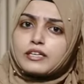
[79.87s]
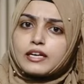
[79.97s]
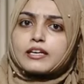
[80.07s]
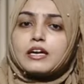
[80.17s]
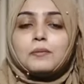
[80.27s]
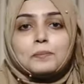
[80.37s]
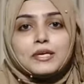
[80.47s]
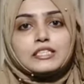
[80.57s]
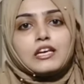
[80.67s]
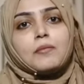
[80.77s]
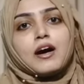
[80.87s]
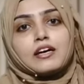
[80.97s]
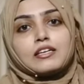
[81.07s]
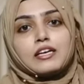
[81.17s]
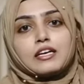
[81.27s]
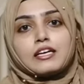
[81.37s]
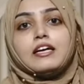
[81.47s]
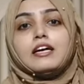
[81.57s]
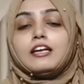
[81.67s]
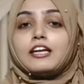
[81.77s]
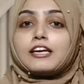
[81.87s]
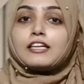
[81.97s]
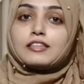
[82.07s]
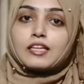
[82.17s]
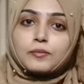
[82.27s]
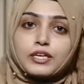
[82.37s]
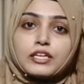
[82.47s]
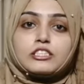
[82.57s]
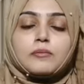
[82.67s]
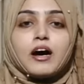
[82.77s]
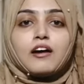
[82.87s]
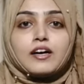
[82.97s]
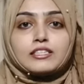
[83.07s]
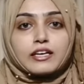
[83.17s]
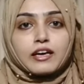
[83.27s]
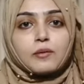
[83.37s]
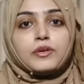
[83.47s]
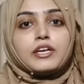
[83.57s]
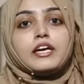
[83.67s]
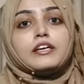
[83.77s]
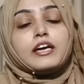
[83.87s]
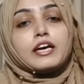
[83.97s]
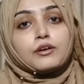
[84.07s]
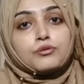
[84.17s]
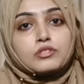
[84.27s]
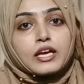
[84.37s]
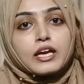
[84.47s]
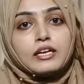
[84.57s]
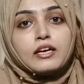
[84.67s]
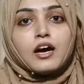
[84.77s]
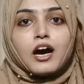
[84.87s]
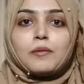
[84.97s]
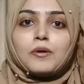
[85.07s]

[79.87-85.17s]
डर के पीछे भागने लगे लेकिन तभी जब आवाज़ गैबी आई कि ए हुसैन अब